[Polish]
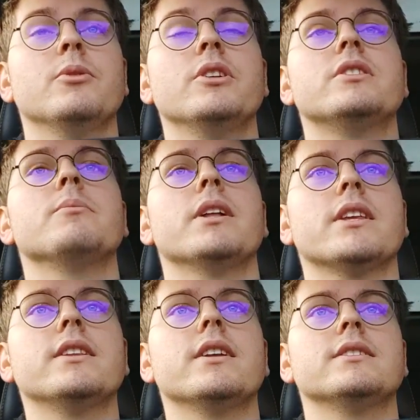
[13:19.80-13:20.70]
ulicy
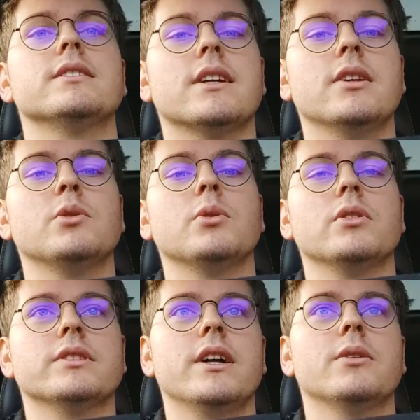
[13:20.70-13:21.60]
Matki Teresy z,
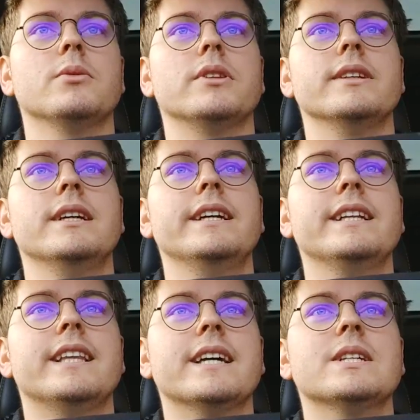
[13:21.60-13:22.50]
z Kalkuty.
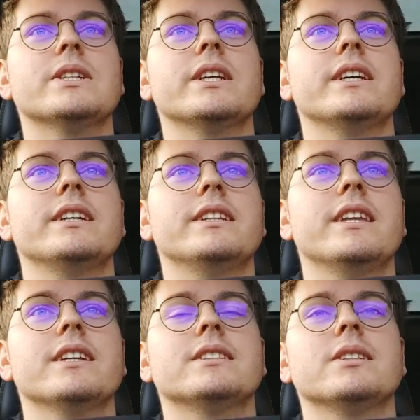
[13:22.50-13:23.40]
Także
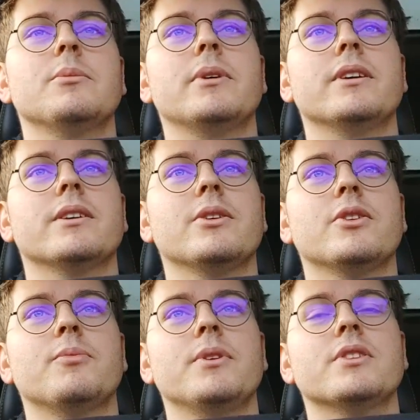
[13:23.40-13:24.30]
niech sobie
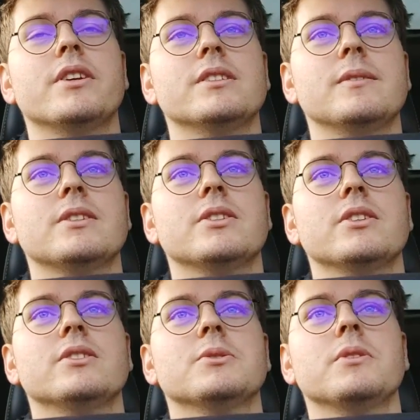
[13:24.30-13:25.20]
ktoś wpisze i zobaczy, że to
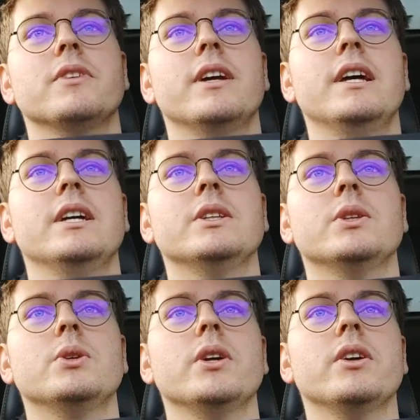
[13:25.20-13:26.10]
jest dosłownie
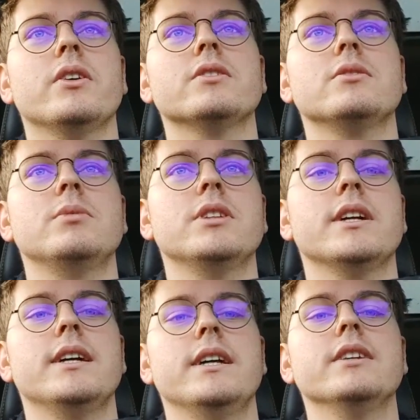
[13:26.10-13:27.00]
drugi koniec
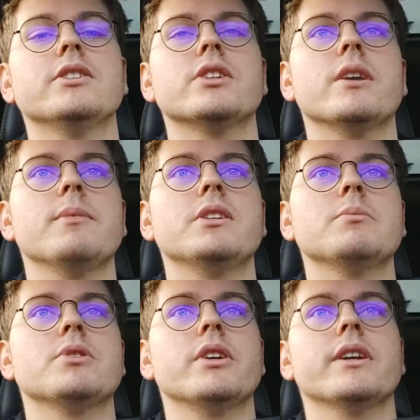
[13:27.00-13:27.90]
Lublina. Trzeba
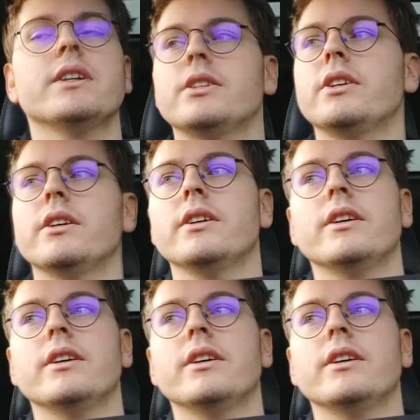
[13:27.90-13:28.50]
będzie przejechać